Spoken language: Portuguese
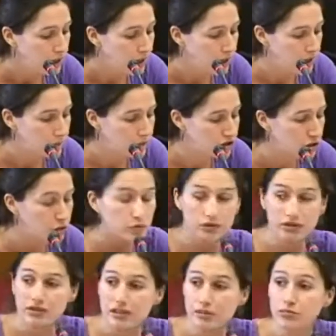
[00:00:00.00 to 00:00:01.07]
mas não
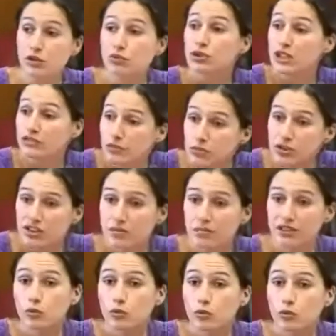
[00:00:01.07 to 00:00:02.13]
conhecemos e gostávamos de
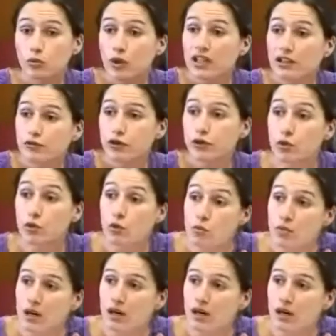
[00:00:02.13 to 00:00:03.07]
saber de facto qual é que foi uma,